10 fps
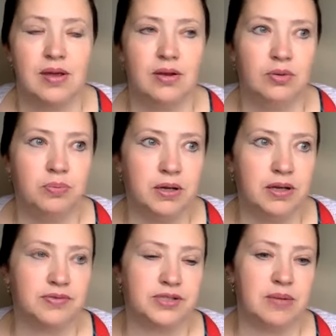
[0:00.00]

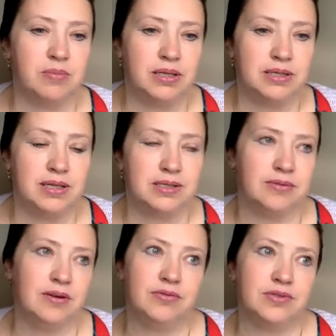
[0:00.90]
любые
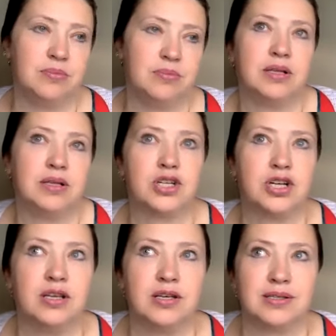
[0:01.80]
взаимодействия или
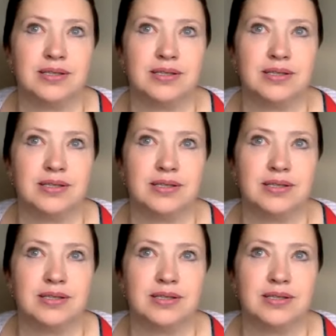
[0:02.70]
взаимоотношения с